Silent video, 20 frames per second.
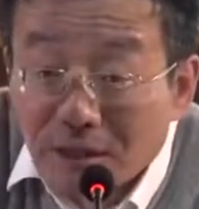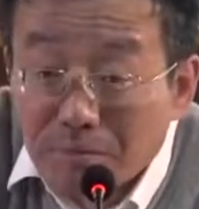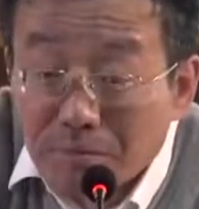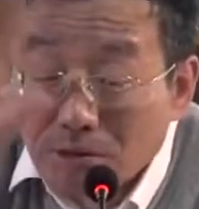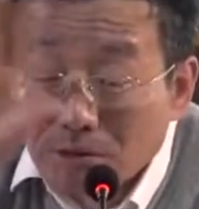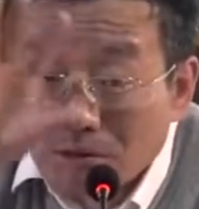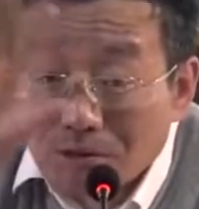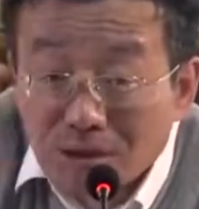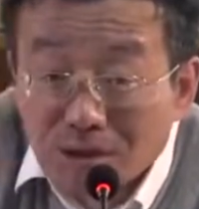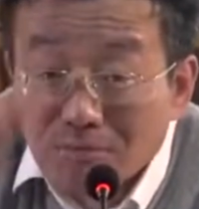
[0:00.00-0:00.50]
也
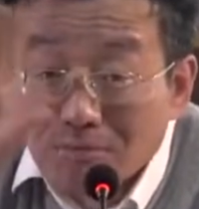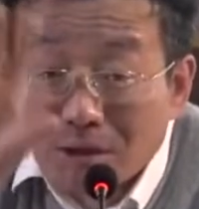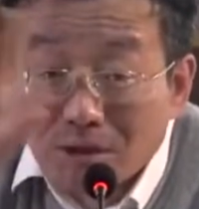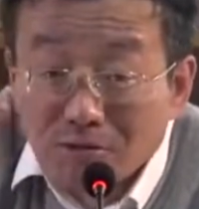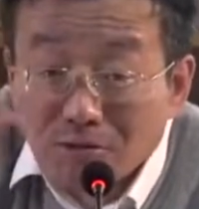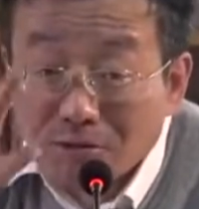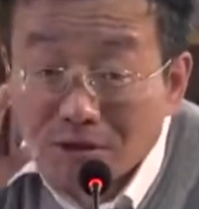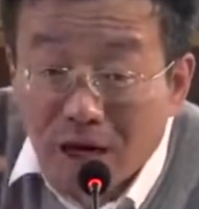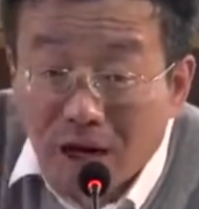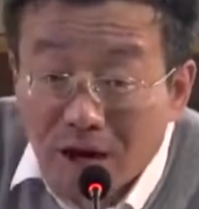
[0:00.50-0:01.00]
不懂资本
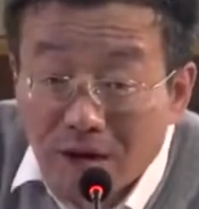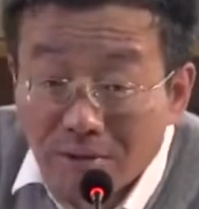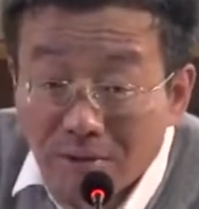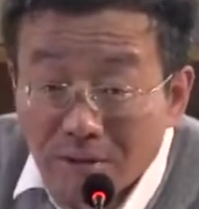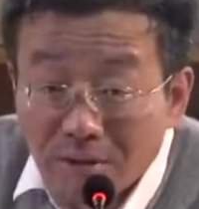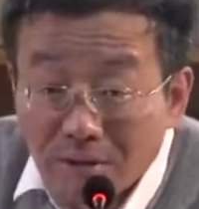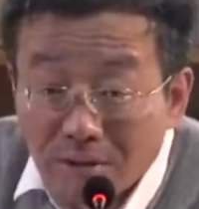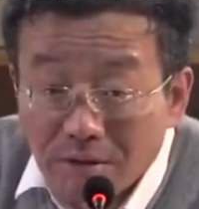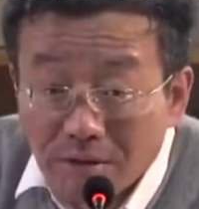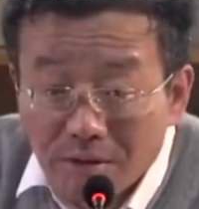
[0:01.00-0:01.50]
主义啊。
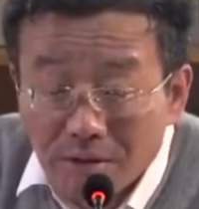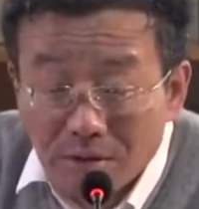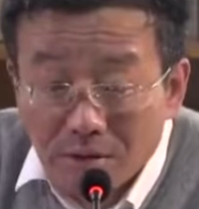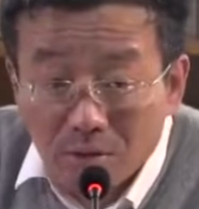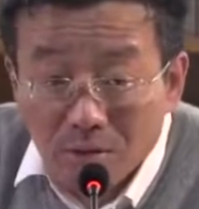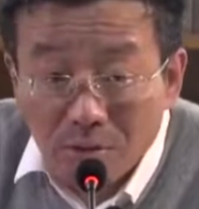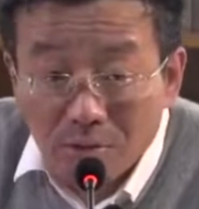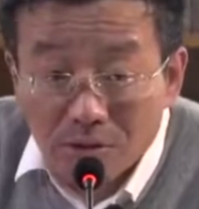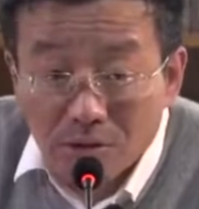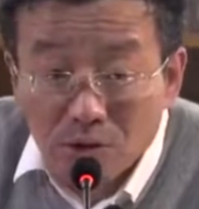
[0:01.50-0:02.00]

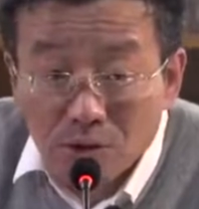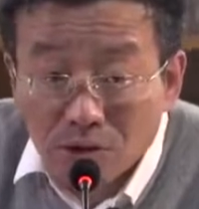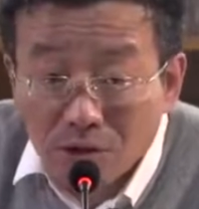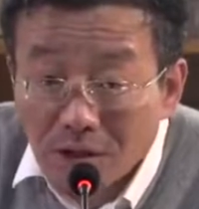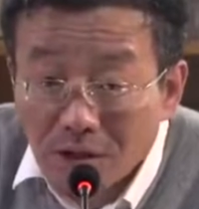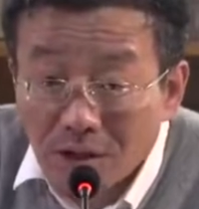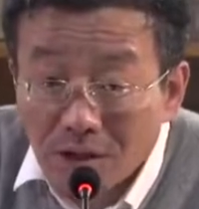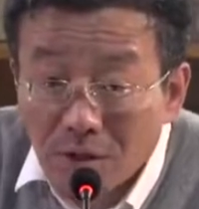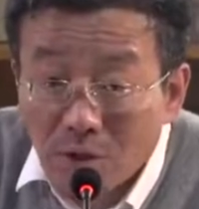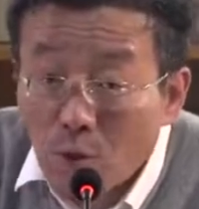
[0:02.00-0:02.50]
我们就觉
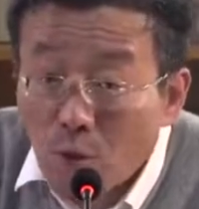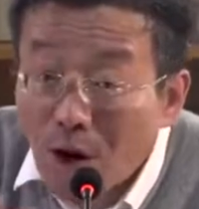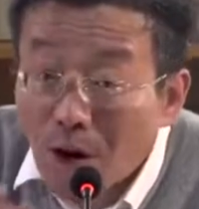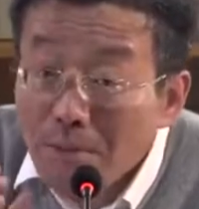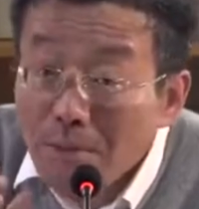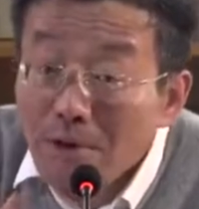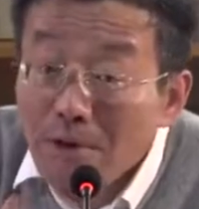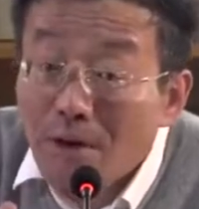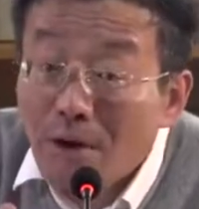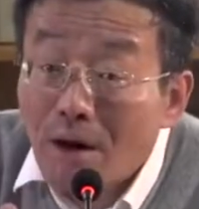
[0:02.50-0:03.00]
得很
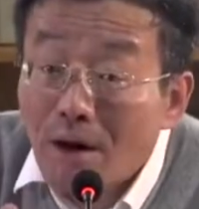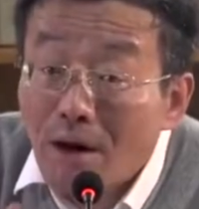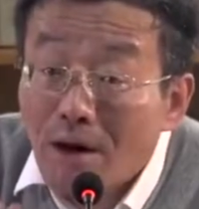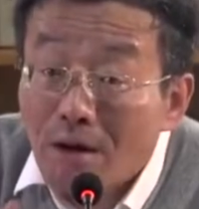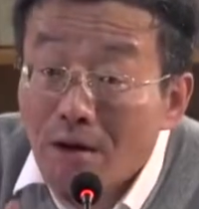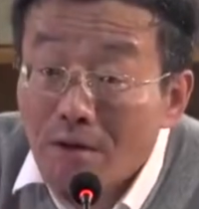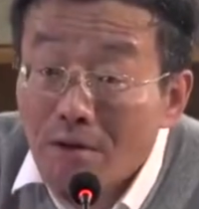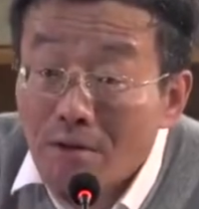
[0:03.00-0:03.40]
荒谬啊！